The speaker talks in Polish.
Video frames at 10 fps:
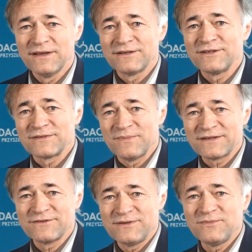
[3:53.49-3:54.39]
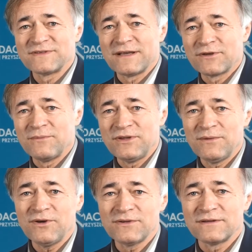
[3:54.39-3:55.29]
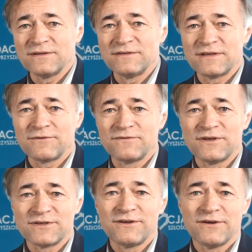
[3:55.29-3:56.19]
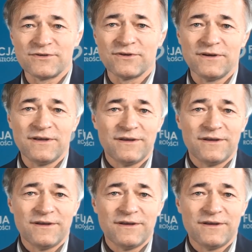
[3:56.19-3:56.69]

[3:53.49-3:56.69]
gdzieś jest bardzo zimno, całkiem inny model, zarówno jeżeli chodzi o